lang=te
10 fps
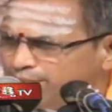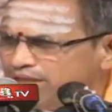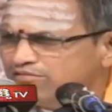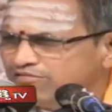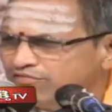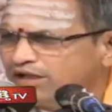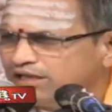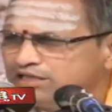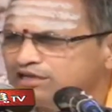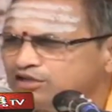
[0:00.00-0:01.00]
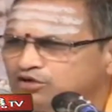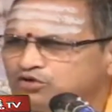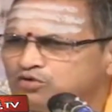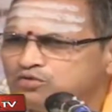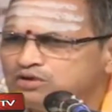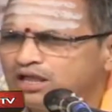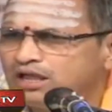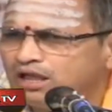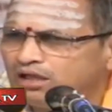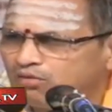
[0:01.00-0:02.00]
మేము ఇవ్వగలిగినదంటూ ఉంటే
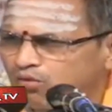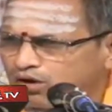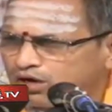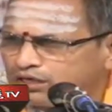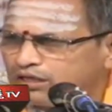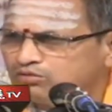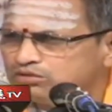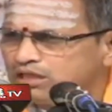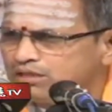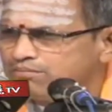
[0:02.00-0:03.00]
ఒక్కటే ఉంది